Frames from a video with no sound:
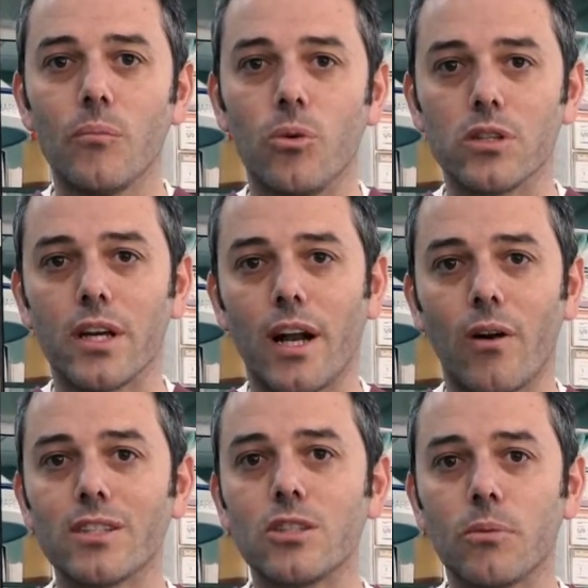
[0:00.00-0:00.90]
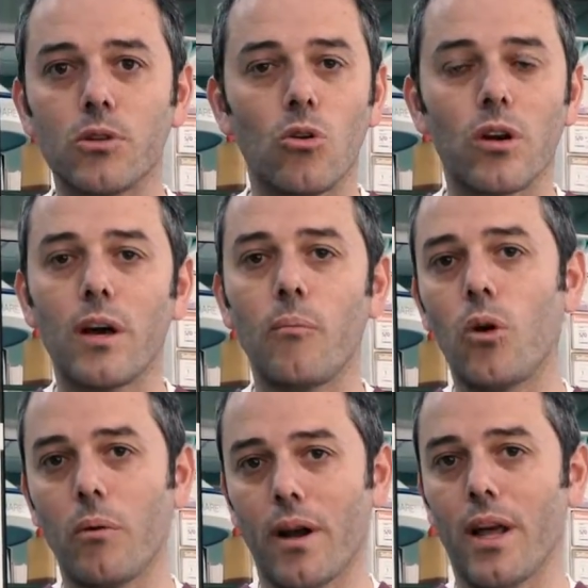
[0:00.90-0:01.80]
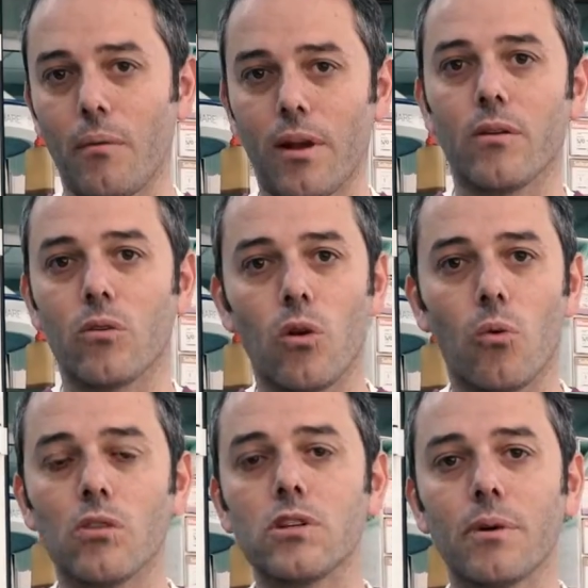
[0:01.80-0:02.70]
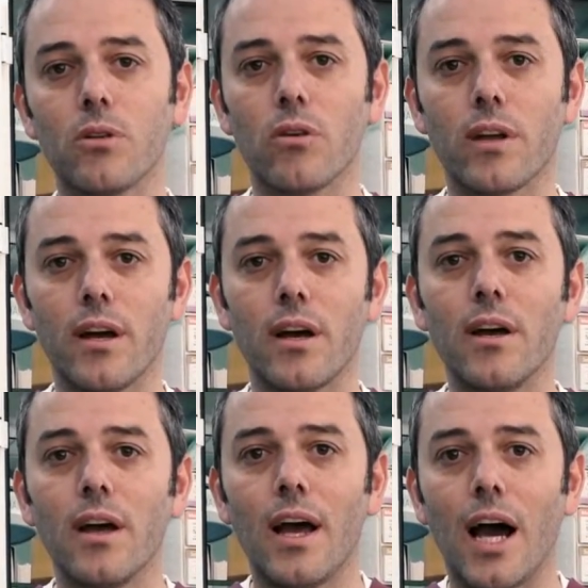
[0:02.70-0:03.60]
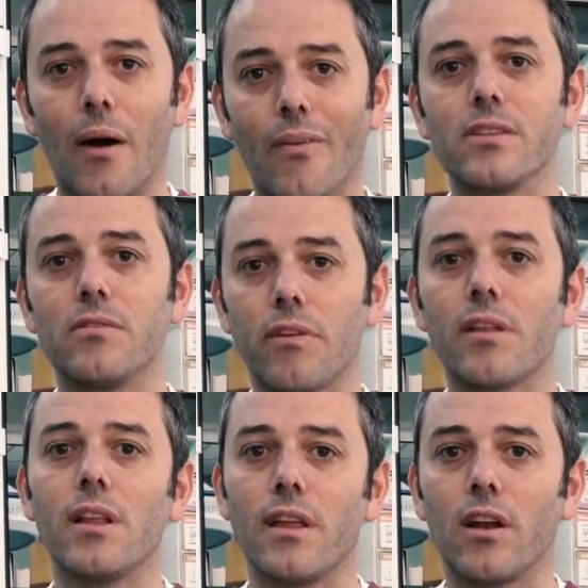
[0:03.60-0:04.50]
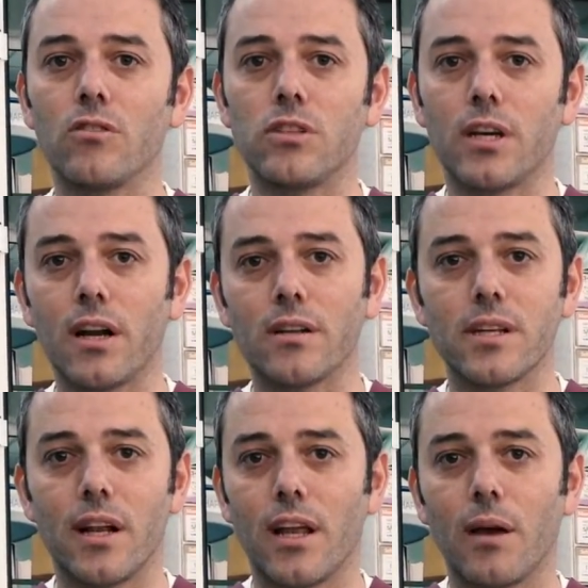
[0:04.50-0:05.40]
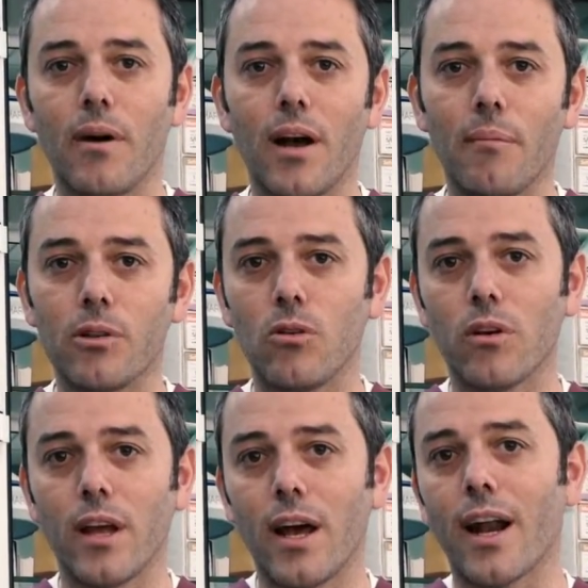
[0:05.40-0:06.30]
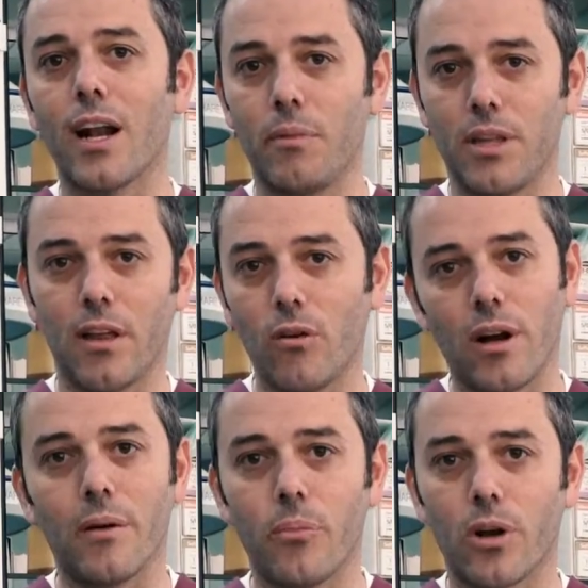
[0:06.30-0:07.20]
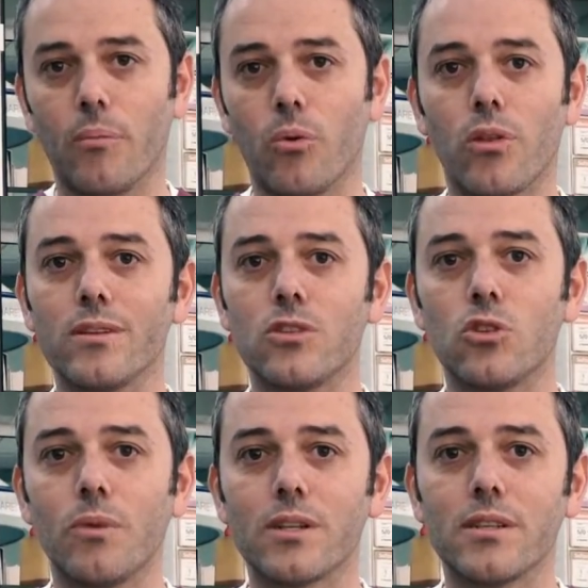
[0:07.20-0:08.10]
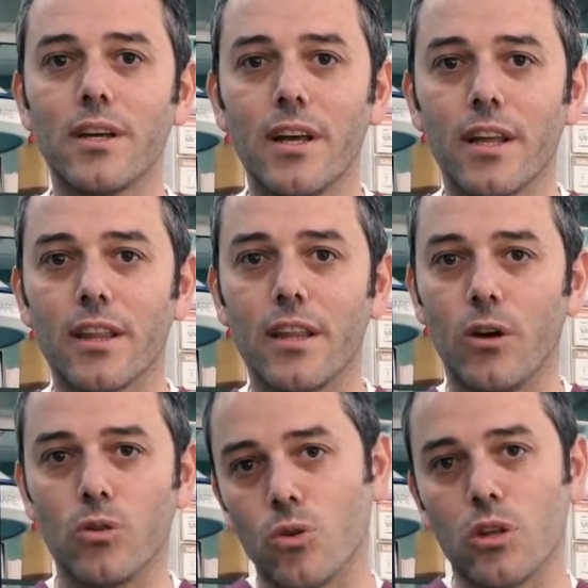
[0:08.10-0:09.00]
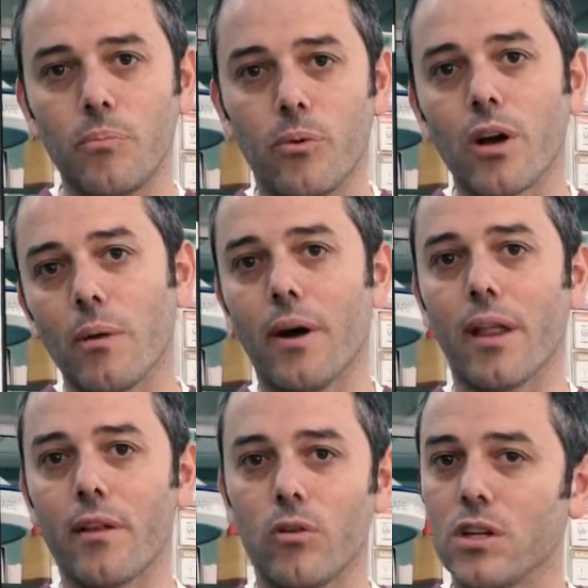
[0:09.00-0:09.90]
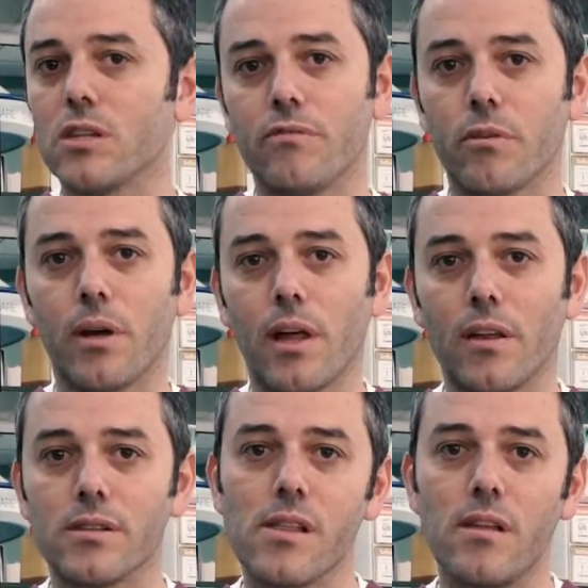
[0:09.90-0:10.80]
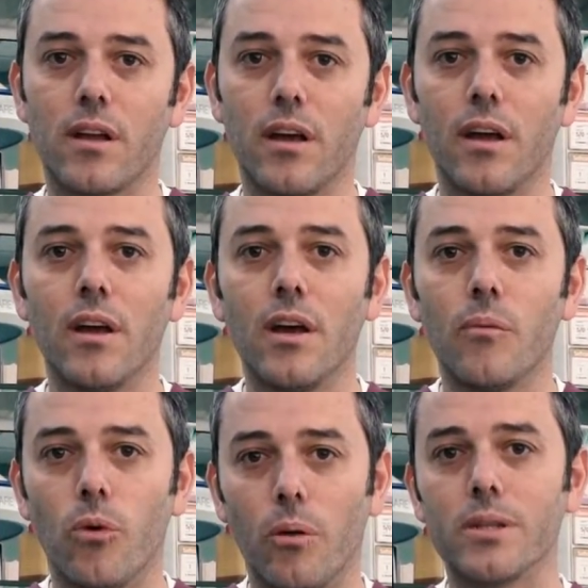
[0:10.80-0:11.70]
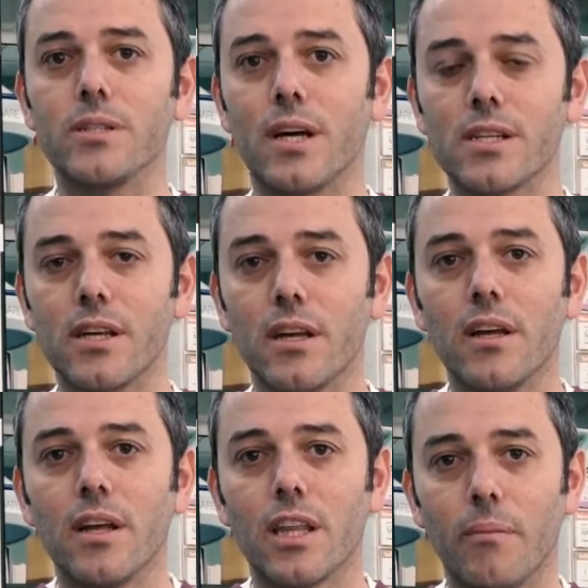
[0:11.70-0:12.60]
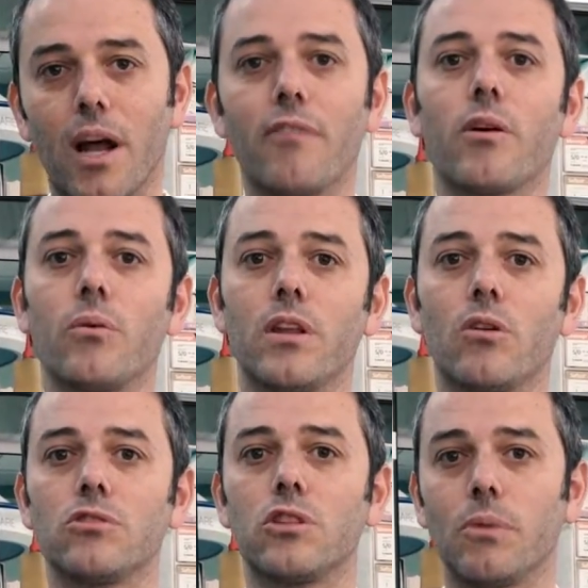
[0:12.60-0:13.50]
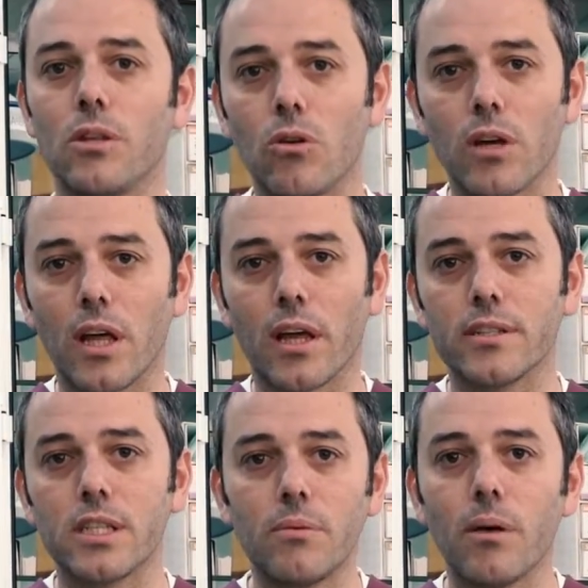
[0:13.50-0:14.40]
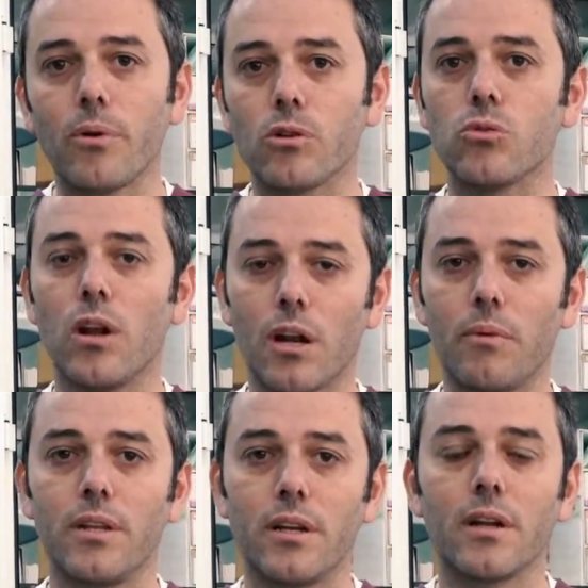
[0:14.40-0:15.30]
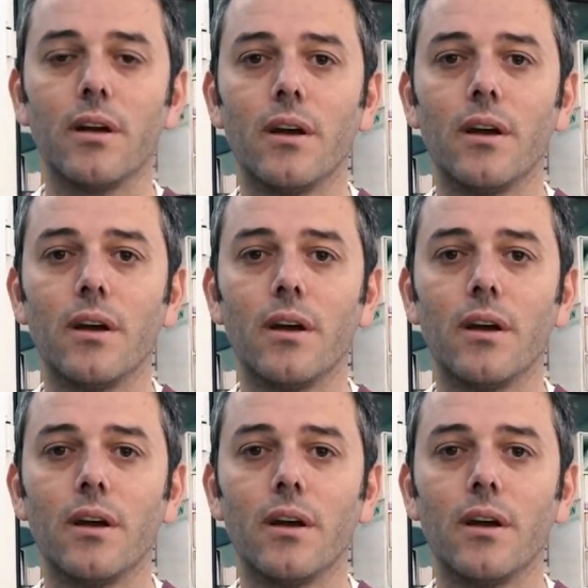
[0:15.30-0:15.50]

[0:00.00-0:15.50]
pues genera una sintomatología muy variable, con lo cual es una patología a veces difícil de diagnosticar. Se le llama a la patología la gran imitadora, porque produce síntomas de otro tipo que parecen otras enfermedades, es decir, que puede presentarse de manera frecuente con sintomatología digestiva, pero suele remitir